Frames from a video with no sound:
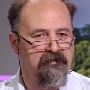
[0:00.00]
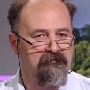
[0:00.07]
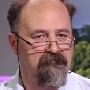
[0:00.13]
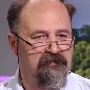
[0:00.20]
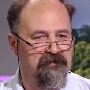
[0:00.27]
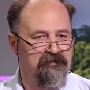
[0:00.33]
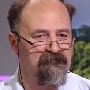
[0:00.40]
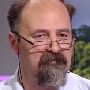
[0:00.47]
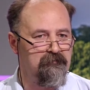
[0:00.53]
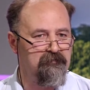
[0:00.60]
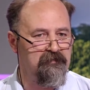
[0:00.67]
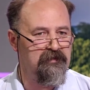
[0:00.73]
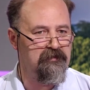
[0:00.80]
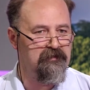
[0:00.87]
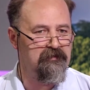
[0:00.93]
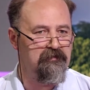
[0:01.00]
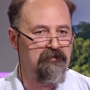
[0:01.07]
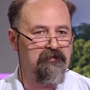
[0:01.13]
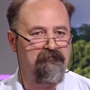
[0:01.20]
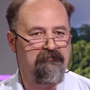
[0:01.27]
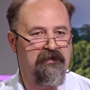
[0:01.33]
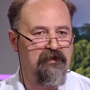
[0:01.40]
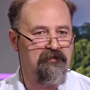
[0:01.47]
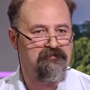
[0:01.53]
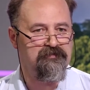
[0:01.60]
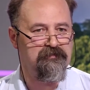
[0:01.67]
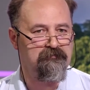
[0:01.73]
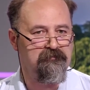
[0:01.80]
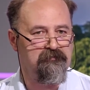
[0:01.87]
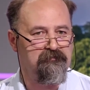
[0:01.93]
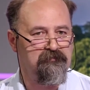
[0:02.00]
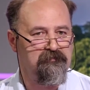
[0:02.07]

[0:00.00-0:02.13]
видимым и э, влияющим